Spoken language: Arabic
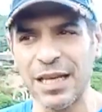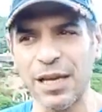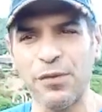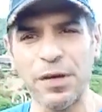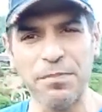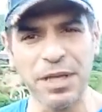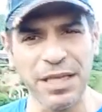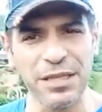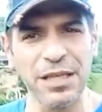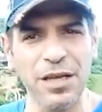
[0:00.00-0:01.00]

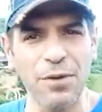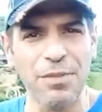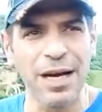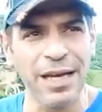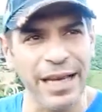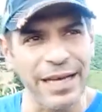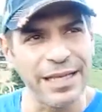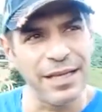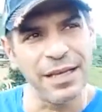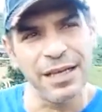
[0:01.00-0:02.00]
الفلبينيين اللي هم
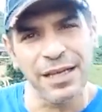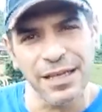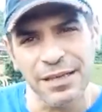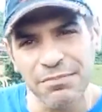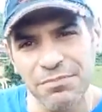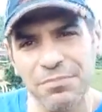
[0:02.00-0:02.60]
يعني آه،